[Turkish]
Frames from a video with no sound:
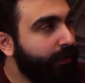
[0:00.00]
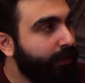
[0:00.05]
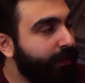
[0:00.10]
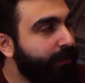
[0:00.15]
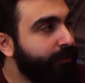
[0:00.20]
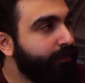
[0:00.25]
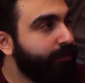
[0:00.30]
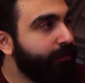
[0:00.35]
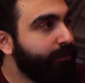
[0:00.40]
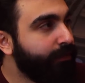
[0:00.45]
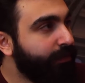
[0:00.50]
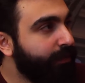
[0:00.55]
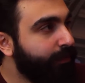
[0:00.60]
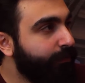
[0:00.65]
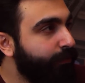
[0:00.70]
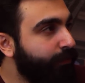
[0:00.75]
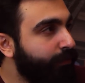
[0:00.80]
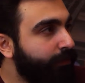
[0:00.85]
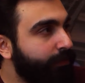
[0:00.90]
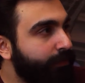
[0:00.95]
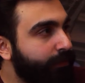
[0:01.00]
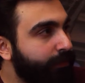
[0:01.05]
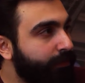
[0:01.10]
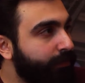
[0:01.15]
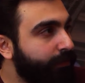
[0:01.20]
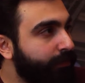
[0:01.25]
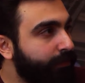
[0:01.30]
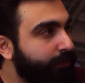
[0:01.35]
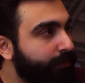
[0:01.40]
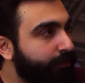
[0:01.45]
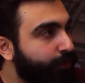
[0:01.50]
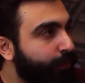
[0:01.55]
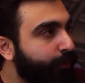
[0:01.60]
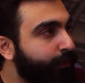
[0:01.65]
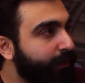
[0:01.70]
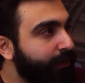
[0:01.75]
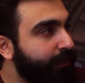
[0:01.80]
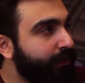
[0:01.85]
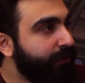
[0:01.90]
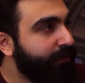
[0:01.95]
En sonunda da bu e,
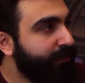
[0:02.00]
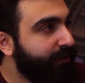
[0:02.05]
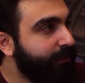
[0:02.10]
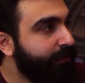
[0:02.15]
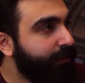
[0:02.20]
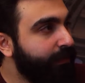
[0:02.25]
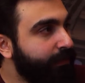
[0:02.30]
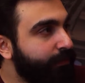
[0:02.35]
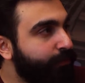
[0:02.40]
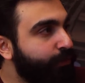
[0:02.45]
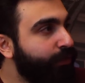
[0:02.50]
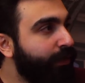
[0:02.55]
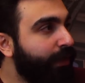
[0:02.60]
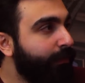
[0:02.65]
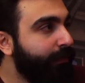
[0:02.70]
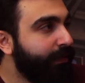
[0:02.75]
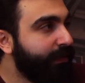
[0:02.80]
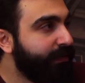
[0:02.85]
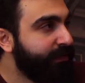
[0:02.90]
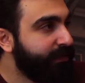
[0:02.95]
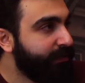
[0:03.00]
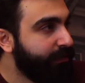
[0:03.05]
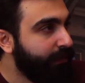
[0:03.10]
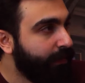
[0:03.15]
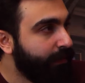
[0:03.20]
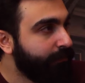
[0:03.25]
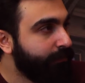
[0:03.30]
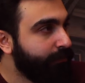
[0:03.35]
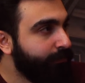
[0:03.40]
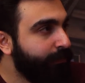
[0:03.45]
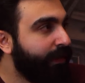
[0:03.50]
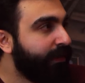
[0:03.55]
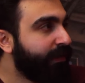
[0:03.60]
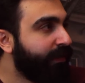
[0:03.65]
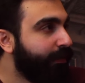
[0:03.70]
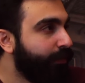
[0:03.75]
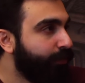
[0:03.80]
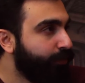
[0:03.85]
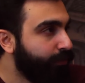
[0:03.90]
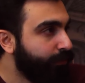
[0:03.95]
topladığın kitleyi kullanmak isteyen
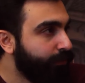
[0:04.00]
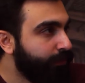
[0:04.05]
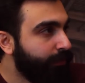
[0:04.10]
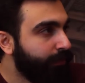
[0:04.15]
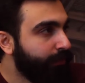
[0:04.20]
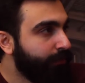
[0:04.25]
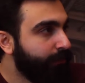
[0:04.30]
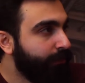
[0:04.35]
markalar oluyor.